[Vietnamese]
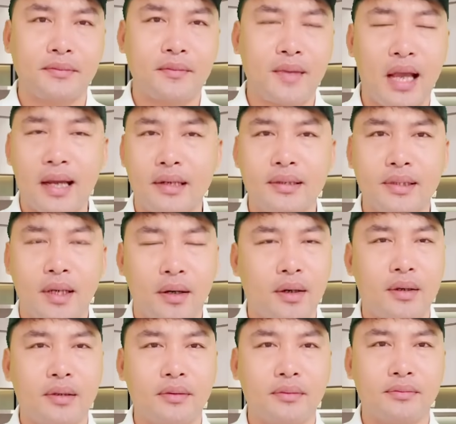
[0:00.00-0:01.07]
hai đứa
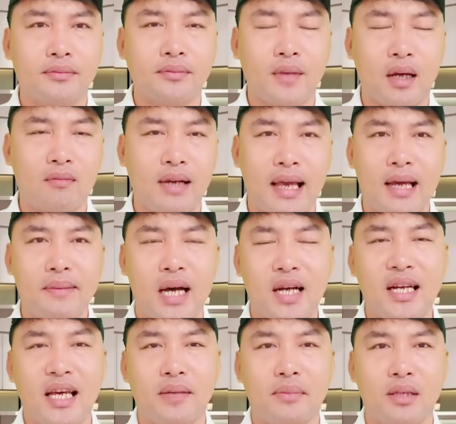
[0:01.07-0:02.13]
con không lẽ mà
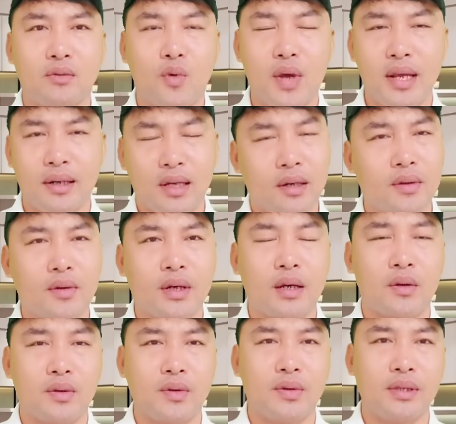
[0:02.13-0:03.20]
ở đây mình khuyên nó luôn đó
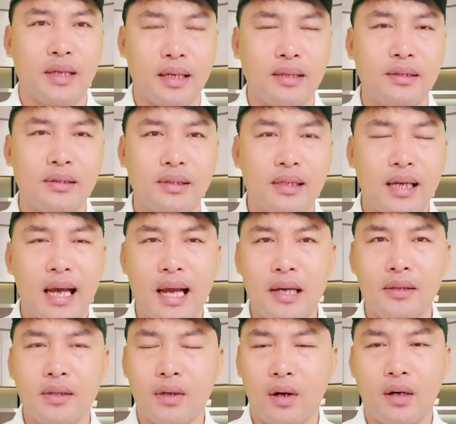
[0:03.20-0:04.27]
cô chú anh chị hai
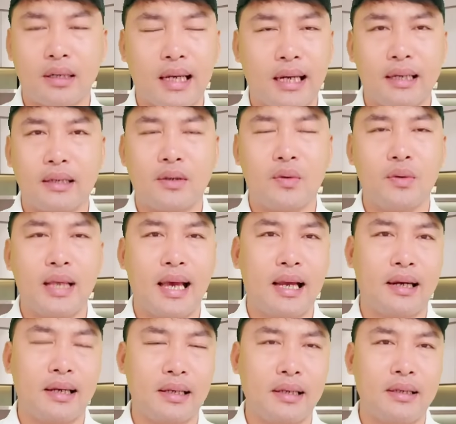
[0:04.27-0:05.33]
đứa con thằng cu
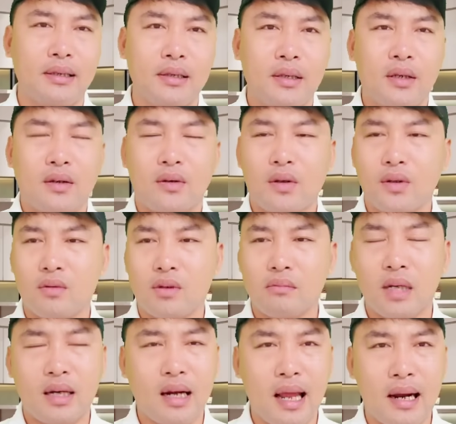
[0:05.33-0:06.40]
giang này nói chung là
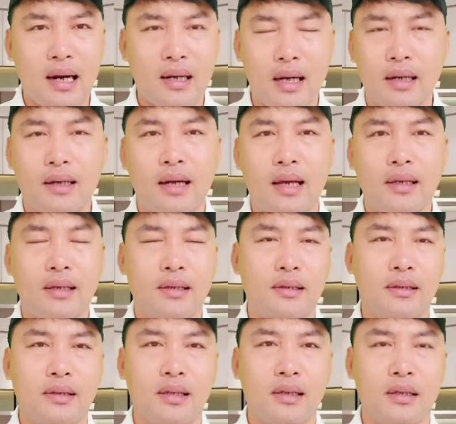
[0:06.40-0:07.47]
bệnh nặng cực kỳ
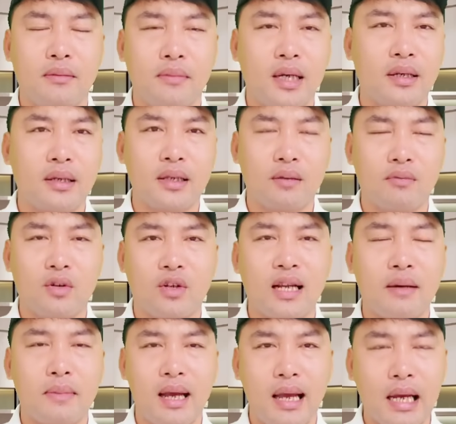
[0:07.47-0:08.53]
à, mình trong
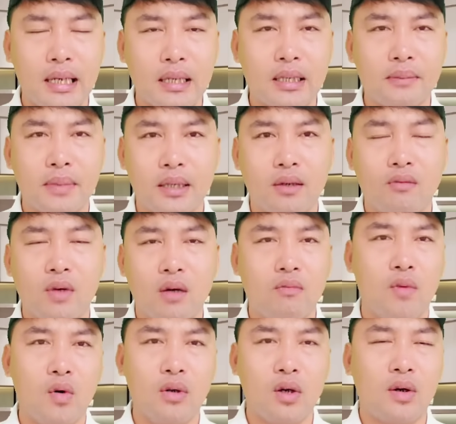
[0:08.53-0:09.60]
drama đó thì mình cũng
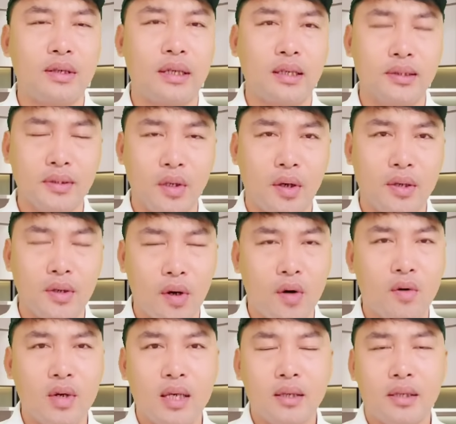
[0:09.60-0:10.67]
không muốn lôi những đứa nhỏ
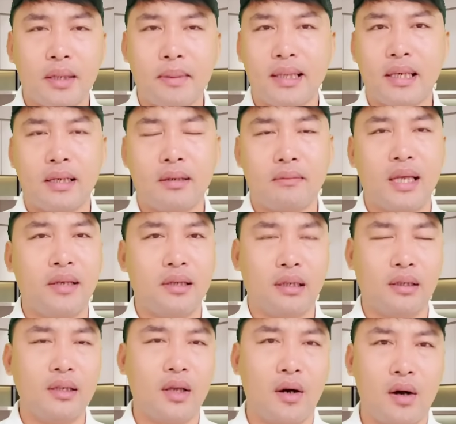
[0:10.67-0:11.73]
vô nhưng mà nhìn mấy
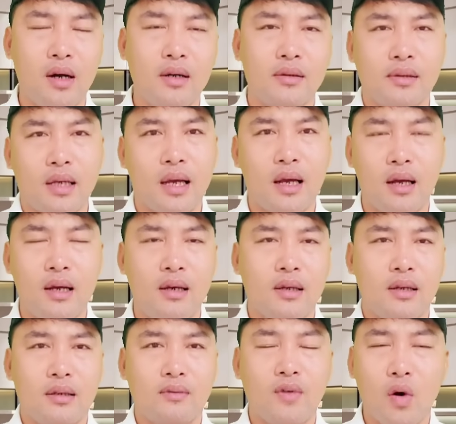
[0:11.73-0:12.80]
đứa nhỏ à,
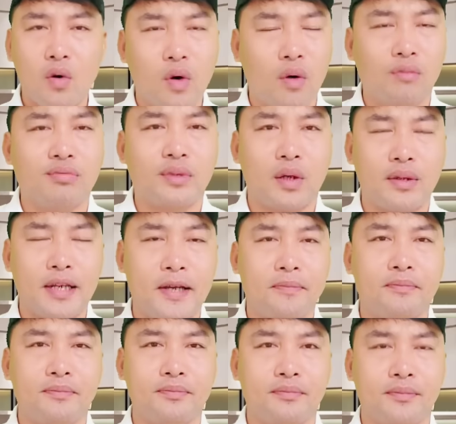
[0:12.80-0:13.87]
vô cùng tội nghiệp
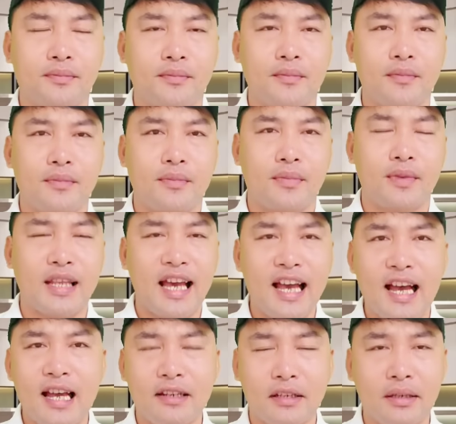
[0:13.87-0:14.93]
ừ,
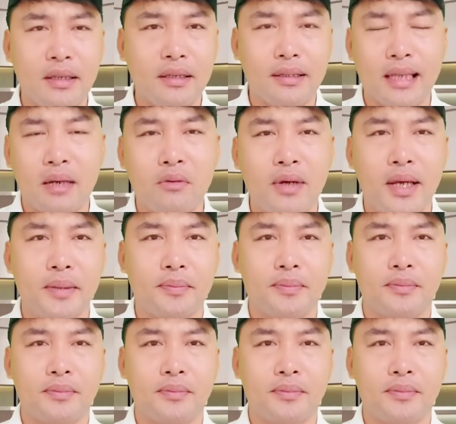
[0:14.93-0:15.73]
cha thì đi tạo nghiệp